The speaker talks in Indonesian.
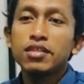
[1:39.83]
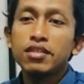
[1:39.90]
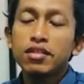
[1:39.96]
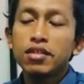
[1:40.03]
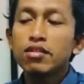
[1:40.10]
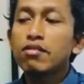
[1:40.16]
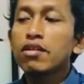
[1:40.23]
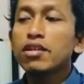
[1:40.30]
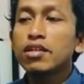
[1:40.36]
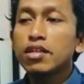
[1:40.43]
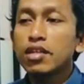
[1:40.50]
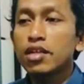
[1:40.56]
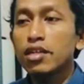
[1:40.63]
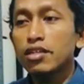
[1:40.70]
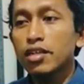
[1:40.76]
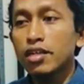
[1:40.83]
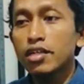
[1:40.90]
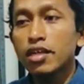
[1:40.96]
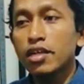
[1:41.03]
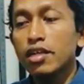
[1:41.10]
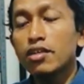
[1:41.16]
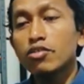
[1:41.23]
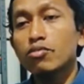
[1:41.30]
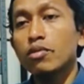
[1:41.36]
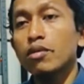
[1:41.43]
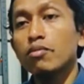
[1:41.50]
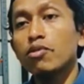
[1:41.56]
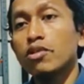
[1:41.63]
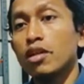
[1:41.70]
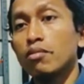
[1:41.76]
Yang keluar negeri kan kadang-kadang cuma
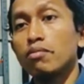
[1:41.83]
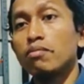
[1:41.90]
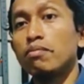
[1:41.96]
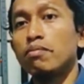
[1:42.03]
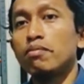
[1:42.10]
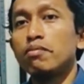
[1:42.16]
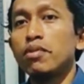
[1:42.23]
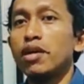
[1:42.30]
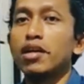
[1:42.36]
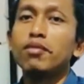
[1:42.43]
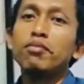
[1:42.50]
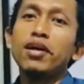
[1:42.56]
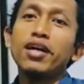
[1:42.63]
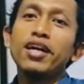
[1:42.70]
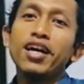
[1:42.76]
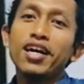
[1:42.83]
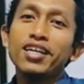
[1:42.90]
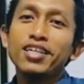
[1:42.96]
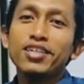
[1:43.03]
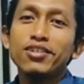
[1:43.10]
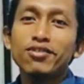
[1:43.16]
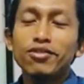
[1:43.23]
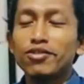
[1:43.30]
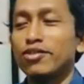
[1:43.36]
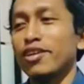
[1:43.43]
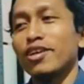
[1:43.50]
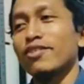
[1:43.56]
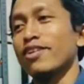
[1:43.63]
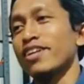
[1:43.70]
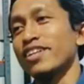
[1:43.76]
modal bangga-banggaan gitu, oh, udah
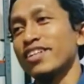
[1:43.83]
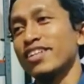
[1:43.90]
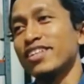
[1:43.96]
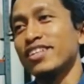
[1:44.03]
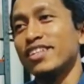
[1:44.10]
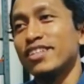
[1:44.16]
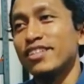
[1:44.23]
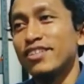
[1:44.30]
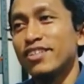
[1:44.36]
keluar negeri gitu.